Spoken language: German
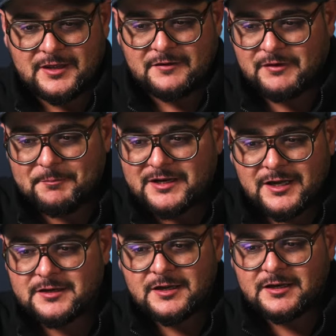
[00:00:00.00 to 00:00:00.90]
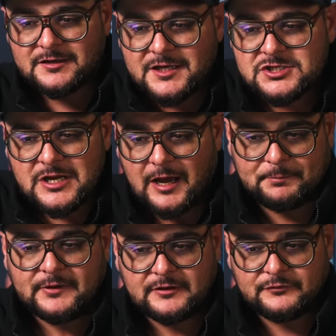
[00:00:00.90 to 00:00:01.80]
wenn man dann nicht
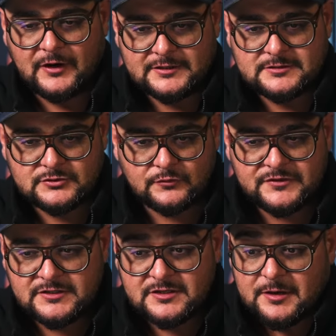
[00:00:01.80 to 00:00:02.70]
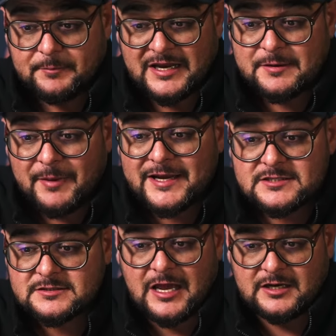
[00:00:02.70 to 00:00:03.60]
abliefert, so wie bei den
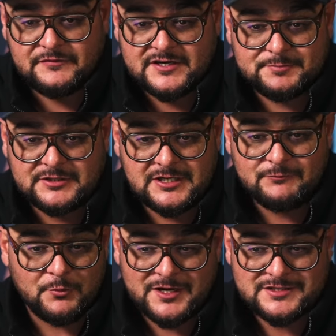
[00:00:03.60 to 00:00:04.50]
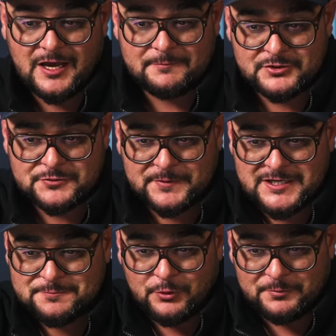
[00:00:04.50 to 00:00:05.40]
meisten Handwerksbetrieben, wo man Sachen
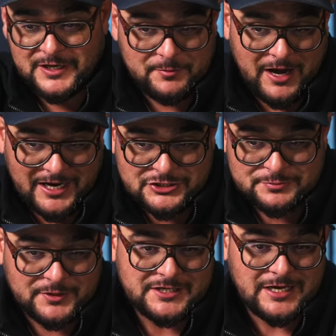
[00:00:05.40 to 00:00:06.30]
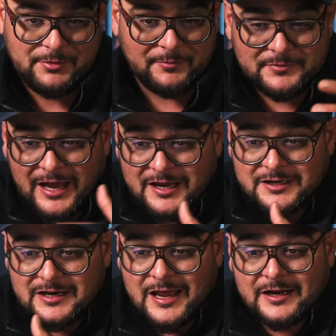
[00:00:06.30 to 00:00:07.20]
bespricht, Probleme anspricht, aber
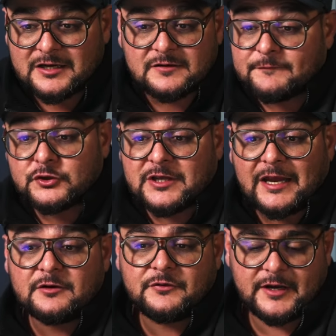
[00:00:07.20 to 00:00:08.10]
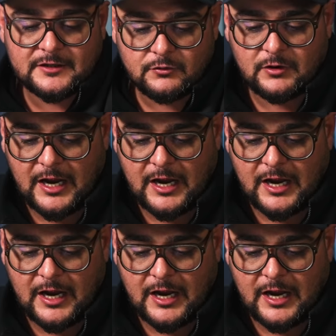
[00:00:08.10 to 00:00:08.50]
nachgelagert wird keine Veränderung